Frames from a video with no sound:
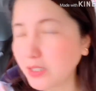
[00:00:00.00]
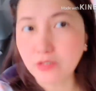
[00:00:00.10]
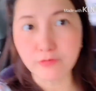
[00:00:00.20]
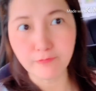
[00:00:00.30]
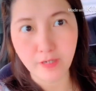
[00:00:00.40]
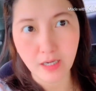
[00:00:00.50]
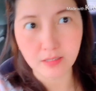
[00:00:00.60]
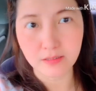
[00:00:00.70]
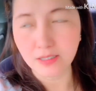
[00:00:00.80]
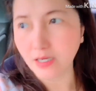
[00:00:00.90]
og vlog,
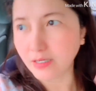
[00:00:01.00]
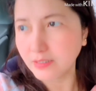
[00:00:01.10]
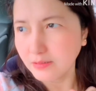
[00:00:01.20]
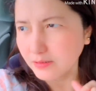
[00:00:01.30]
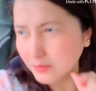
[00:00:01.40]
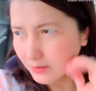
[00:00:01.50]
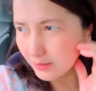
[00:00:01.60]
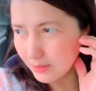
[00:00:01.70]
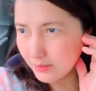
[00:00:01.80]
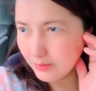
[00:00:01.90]
guys. Kay